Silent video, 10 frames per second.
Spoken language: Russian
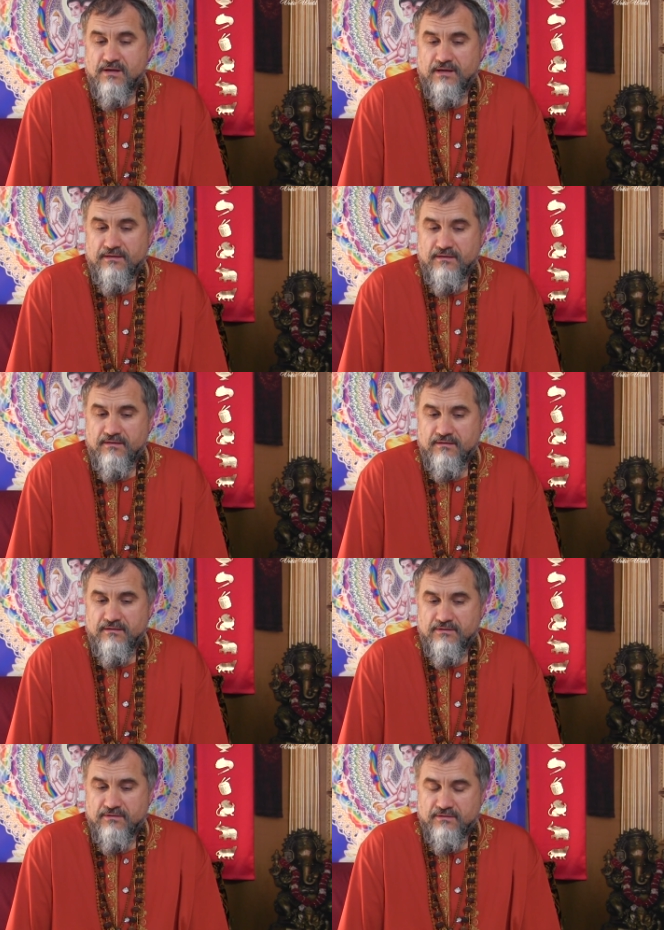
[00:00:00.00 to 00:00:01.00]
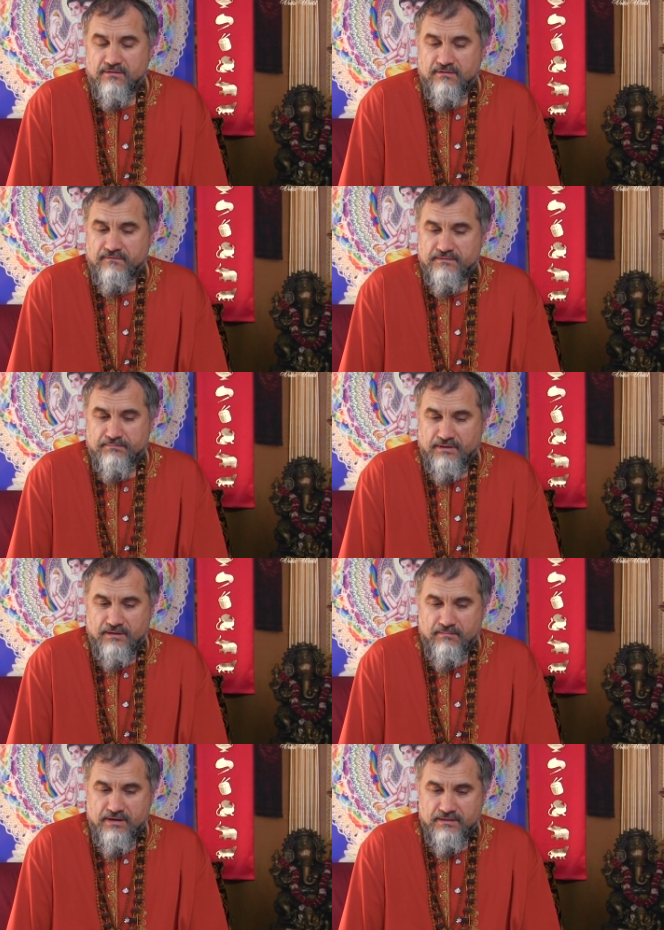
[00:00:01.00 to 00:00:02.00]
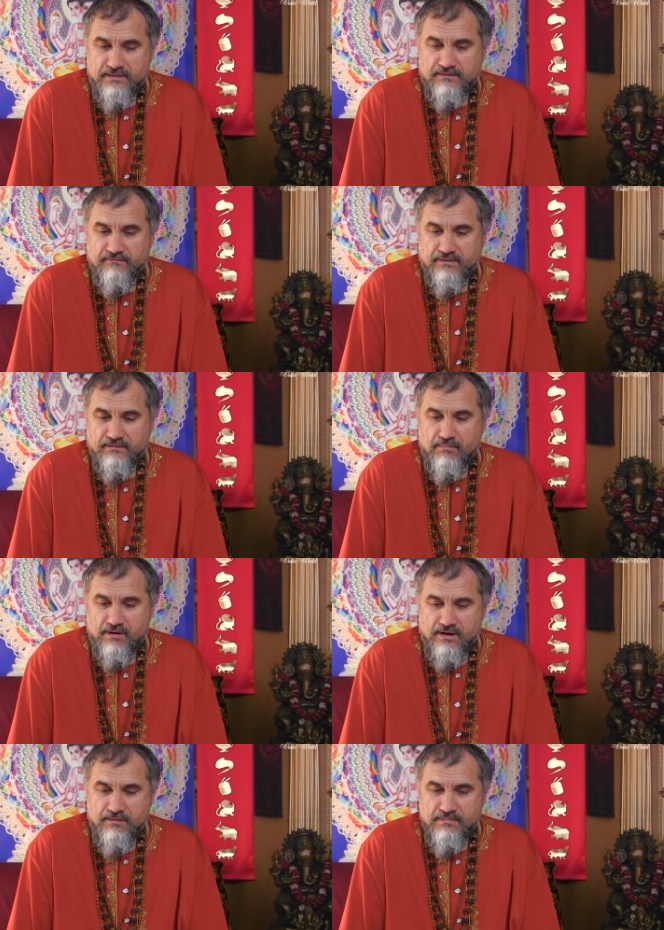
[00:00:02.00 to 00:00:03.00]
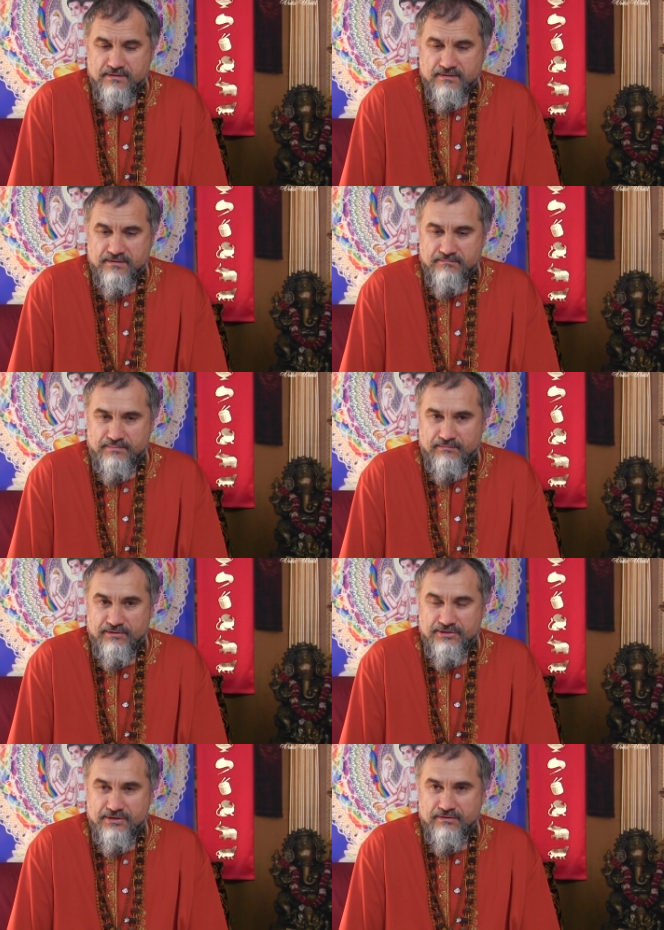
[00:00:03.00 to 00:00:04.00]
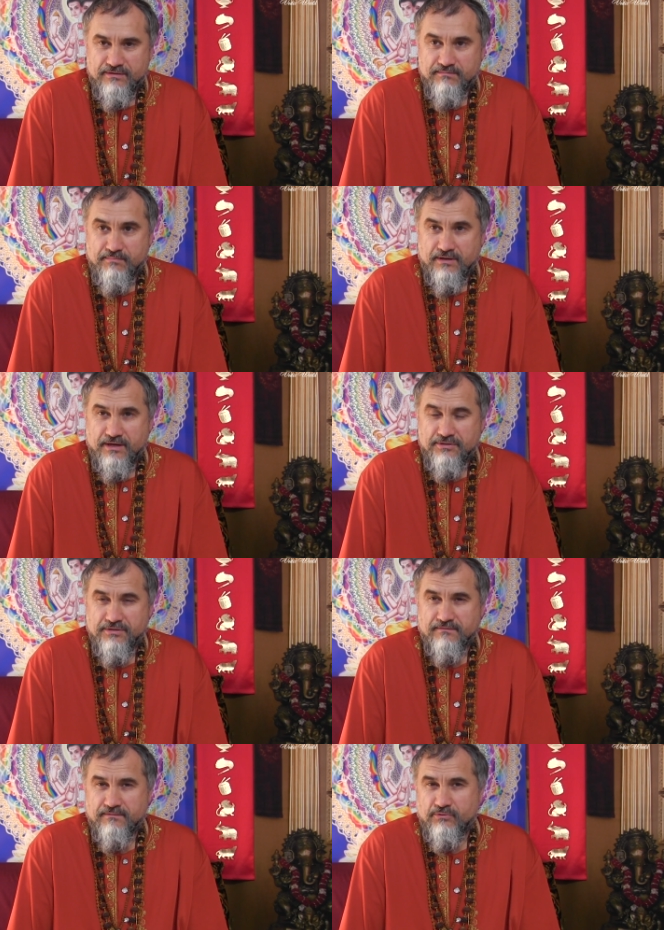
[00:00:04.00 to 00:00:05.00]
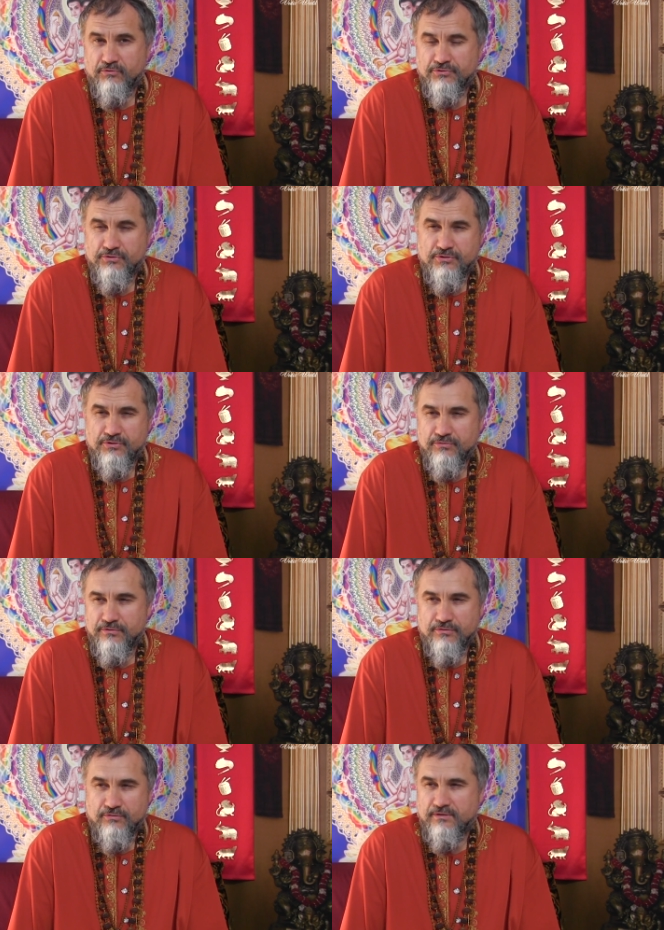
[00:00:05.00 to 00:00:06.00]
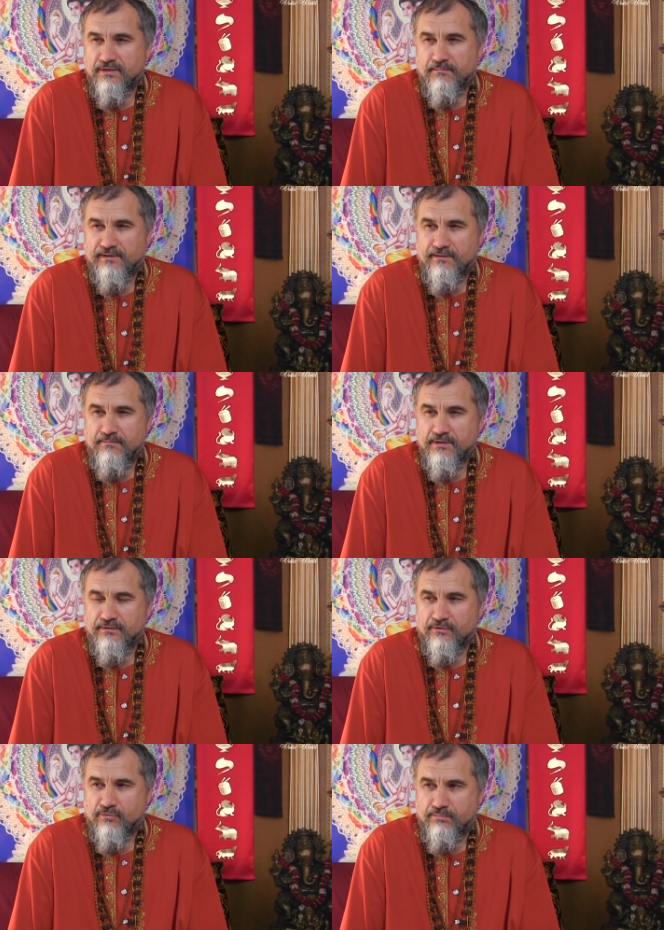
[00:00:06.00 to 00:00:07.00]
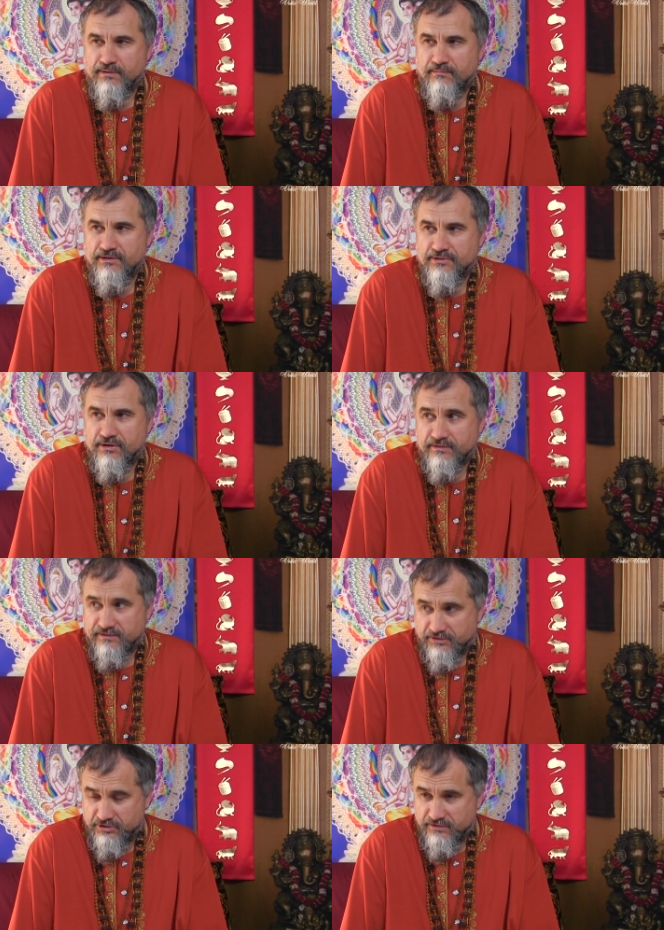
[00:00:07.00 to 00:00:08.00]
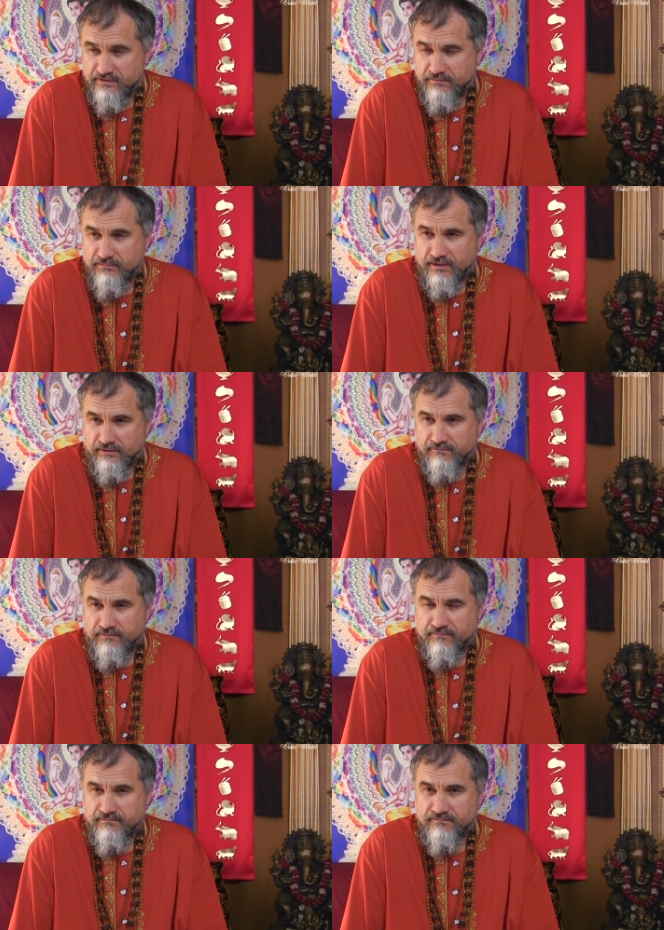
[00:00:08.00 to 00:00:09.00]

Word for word: они начинают воспринимать свет Брахмана, приближаются по качествам хоть чуть-чуть, хоть на миллиметр, но приближаются к чистым татвам,